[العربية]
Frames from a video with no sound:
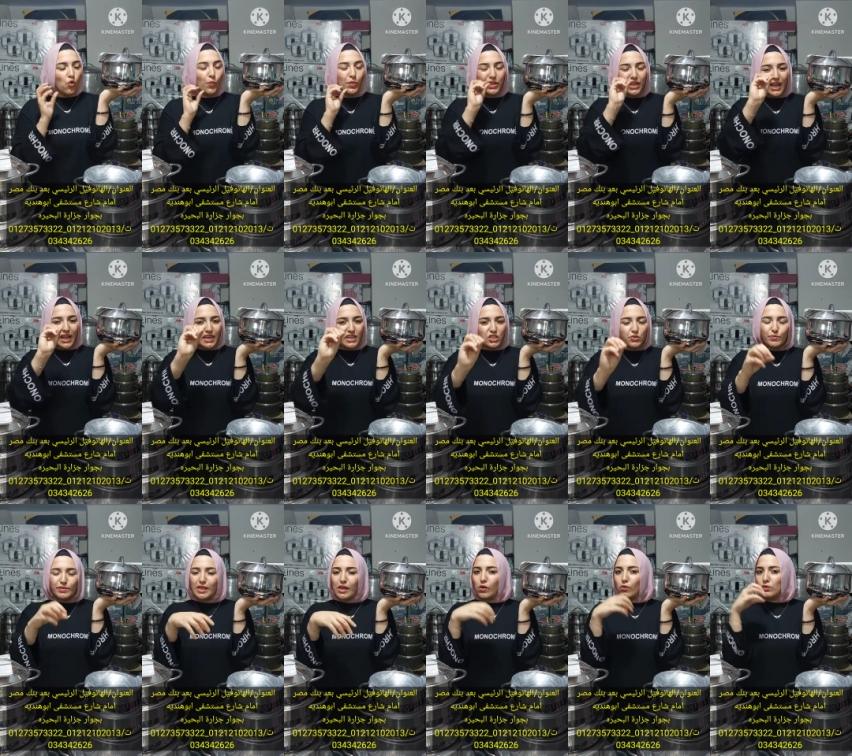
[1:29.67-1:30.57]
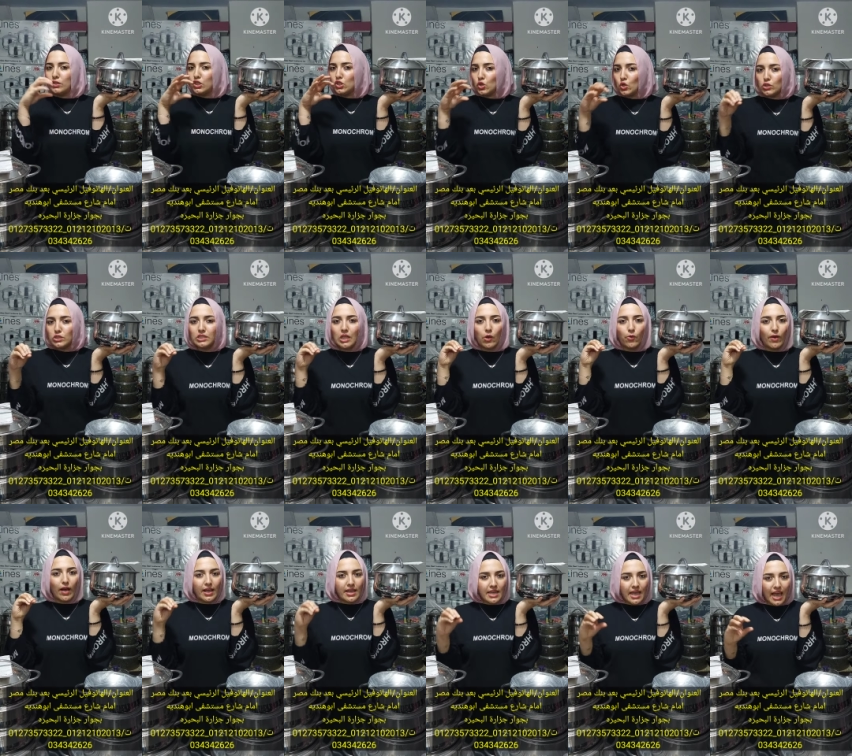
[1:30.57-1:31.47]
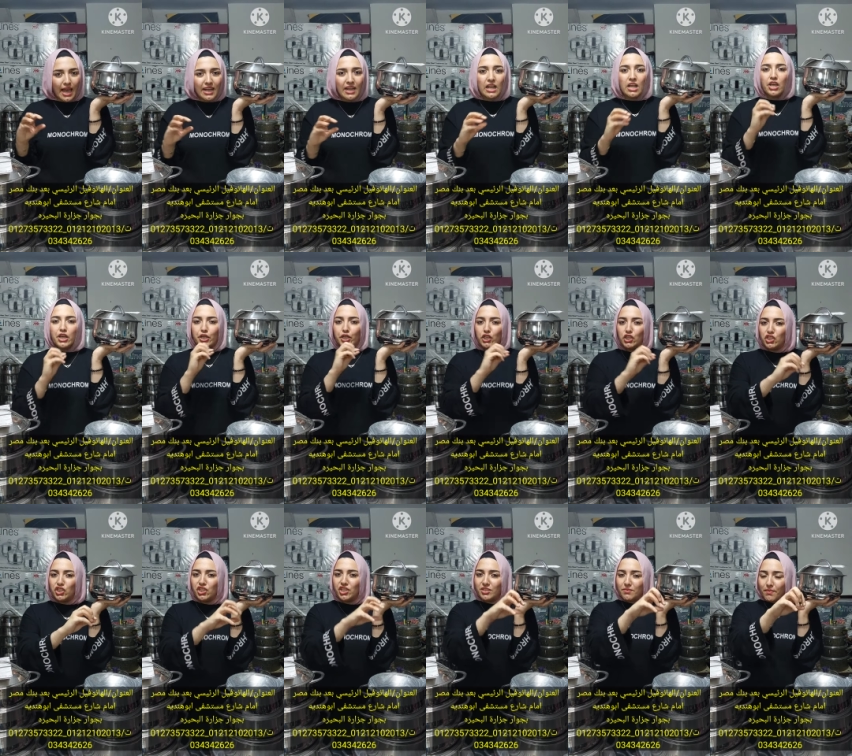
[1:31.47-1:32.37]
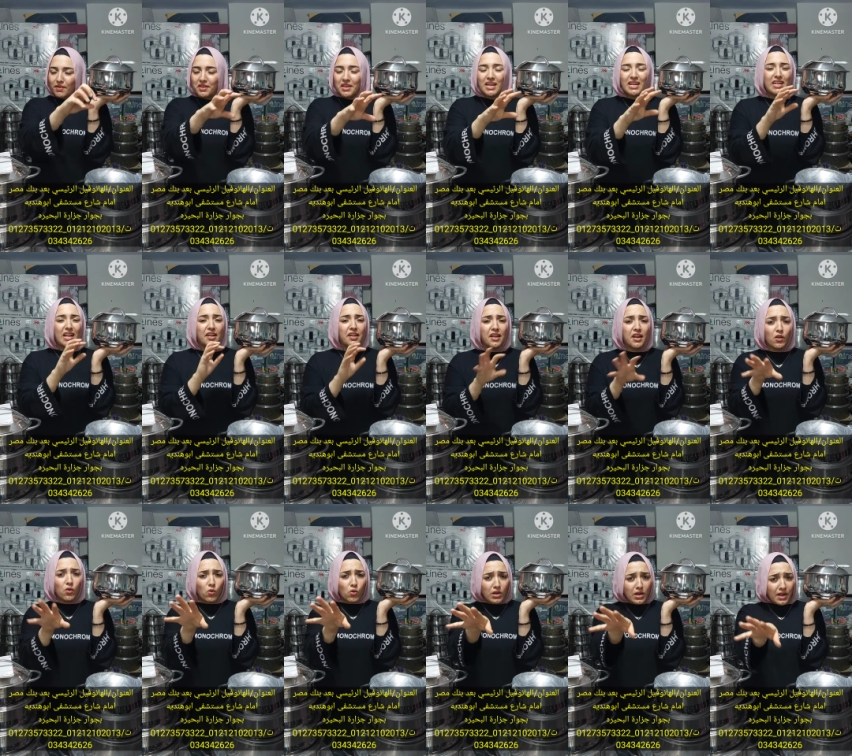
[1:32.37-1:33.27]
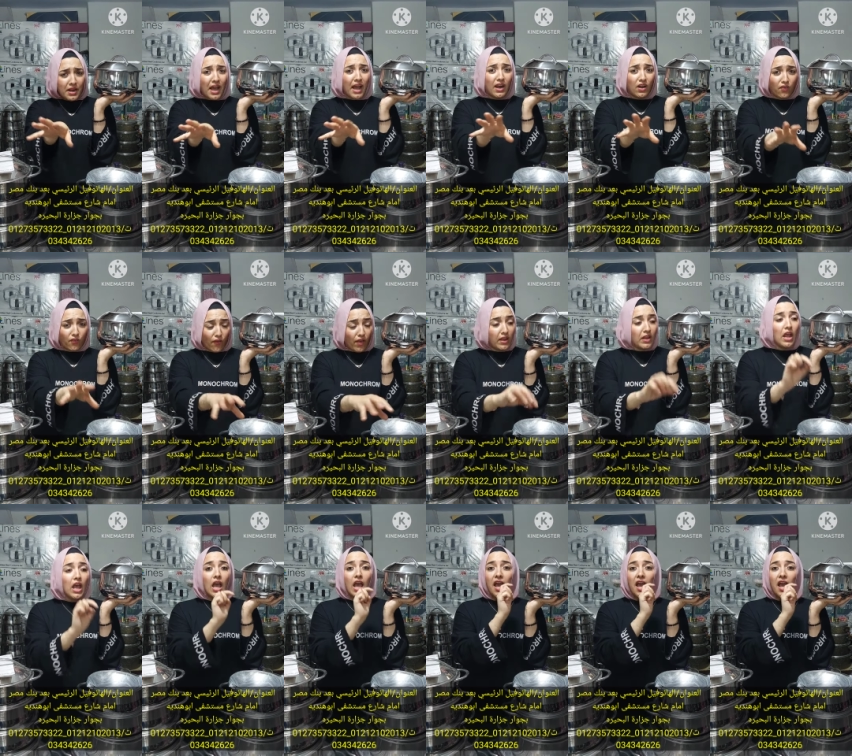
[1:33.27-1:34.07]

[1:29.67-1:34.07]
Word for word: ومتخليش مثلا لو انت رز او اي اكل يشيط منك لاننا كلنا عارفين